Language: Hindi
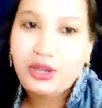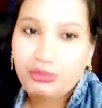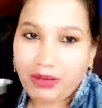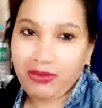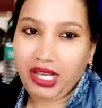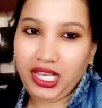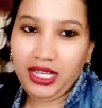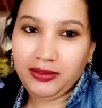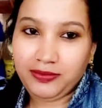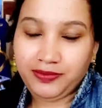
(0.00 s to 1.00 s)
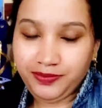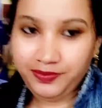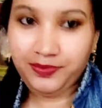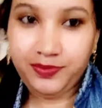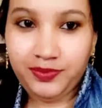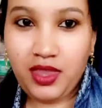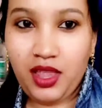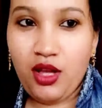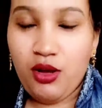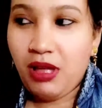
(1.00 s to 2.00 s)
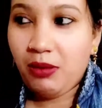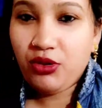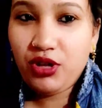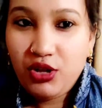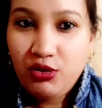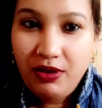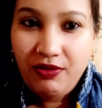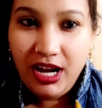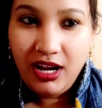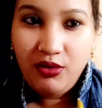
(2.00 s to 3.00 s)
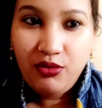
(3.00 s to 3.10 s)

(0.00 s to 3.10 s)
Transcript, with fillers: रही हूँ मैं अपने लिए मैं आपको दिखा दूँ अपना फाइनल